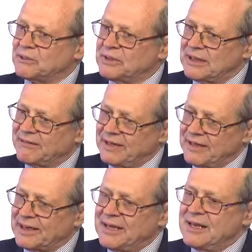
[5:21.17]
Quindi
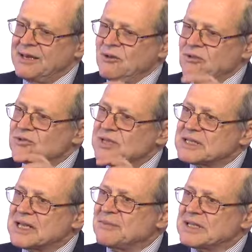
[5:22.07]
avere un
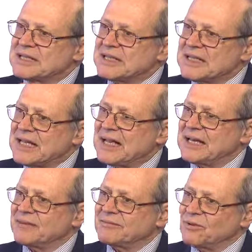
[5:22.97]
sistema
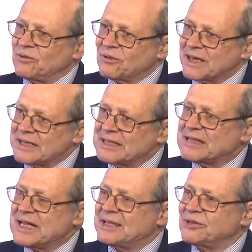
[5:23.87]
aziendale
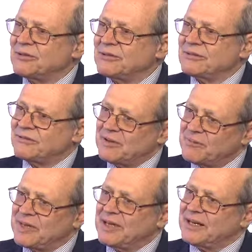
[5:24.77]
organizzato fa
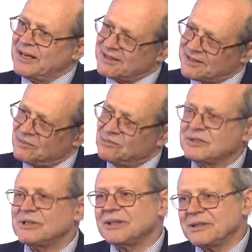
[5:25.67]
bene alla
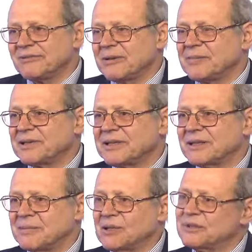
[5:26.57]
salute e fa
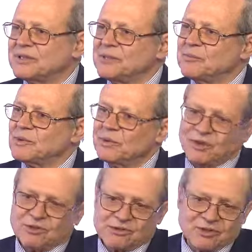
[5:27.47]
perdere meno tempo.
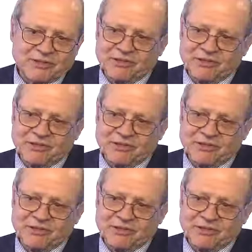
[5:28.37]
Quindi questo è